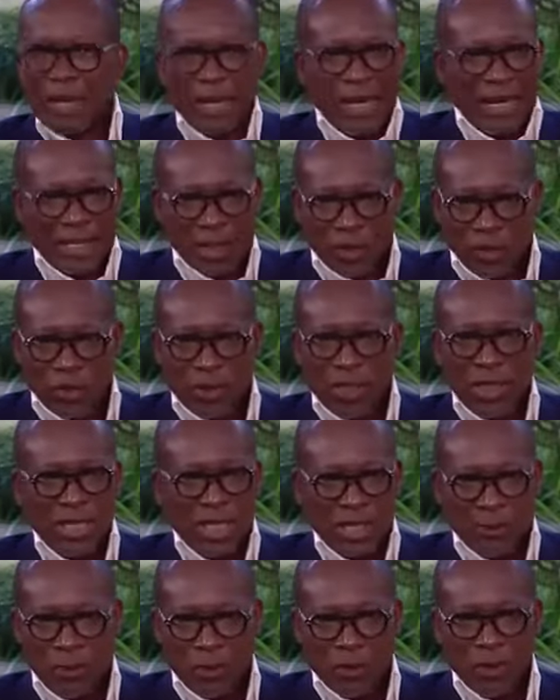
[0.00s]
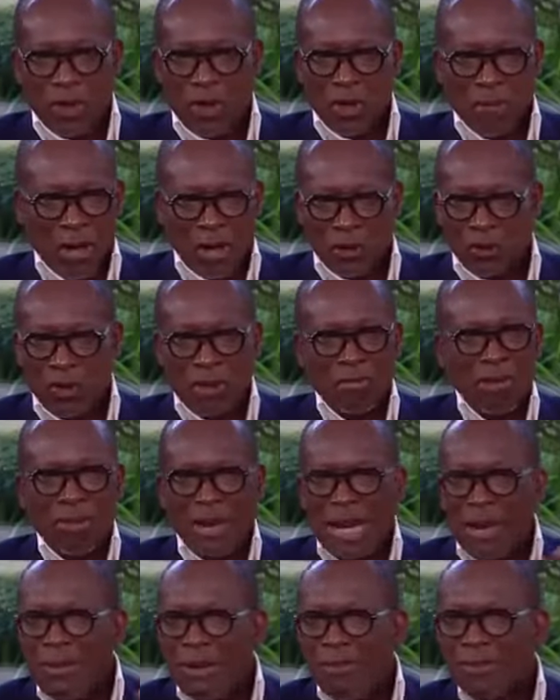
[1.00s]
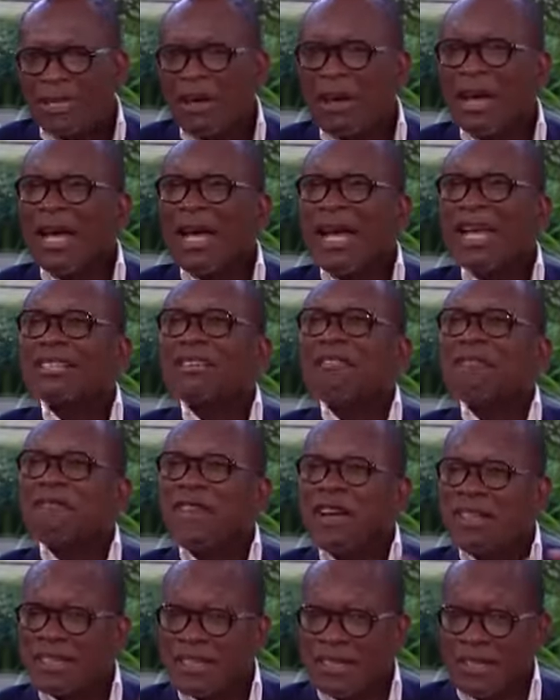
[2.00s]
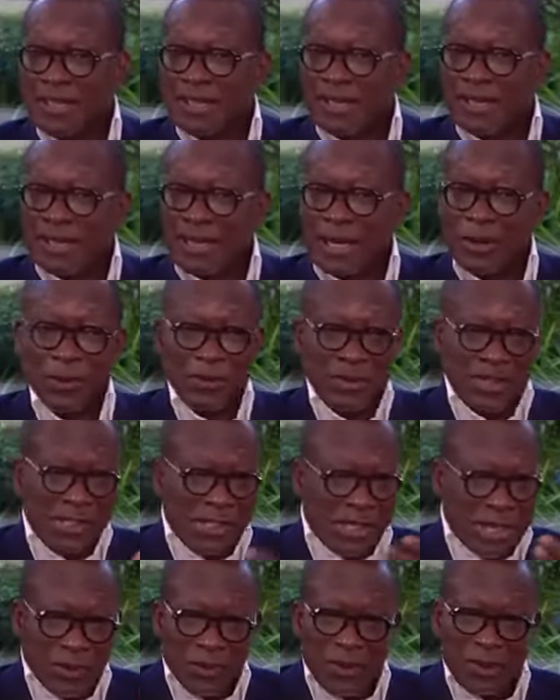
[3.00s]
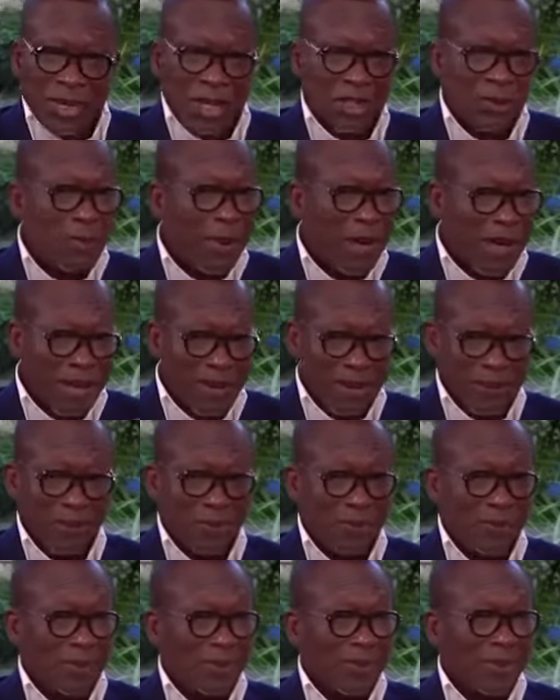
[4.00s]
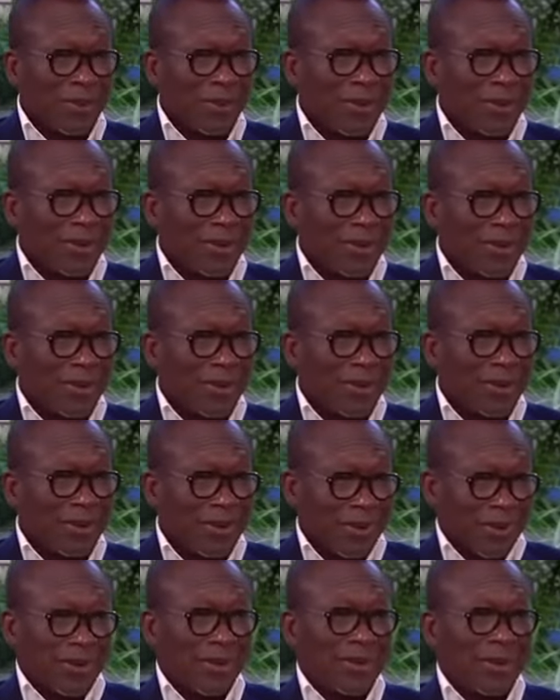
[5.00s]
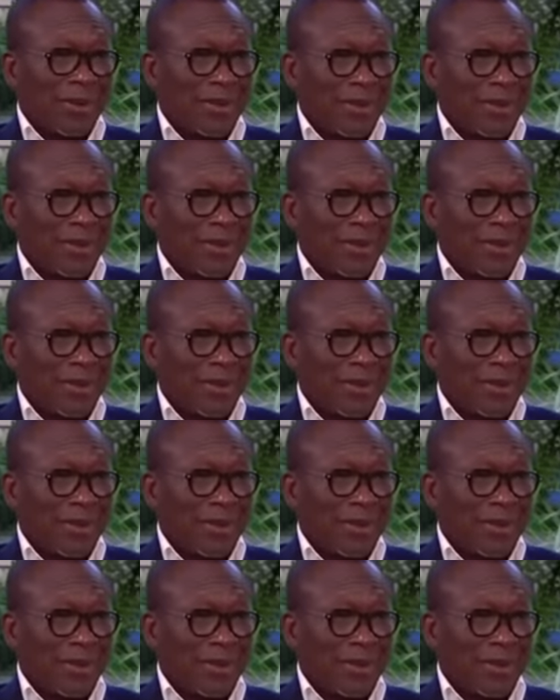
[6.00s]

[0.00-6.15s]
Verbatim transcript: Qu'elle a des soutiens, des sponsors partout. Elle même, elle même s'en vante. Elle le dit, elle ne le cache pas. Alors